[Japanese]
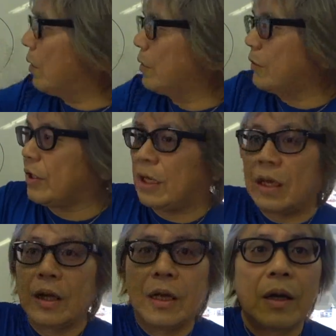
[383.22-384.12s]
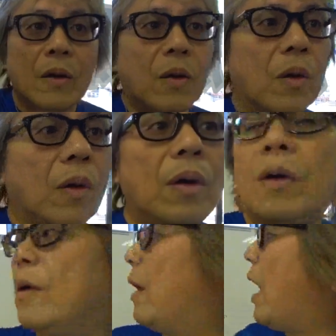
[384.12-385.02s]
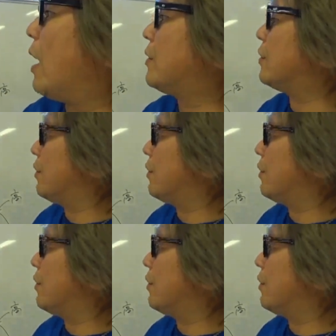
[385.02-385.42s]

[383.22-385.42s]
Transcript: ういうふうにこう上がってく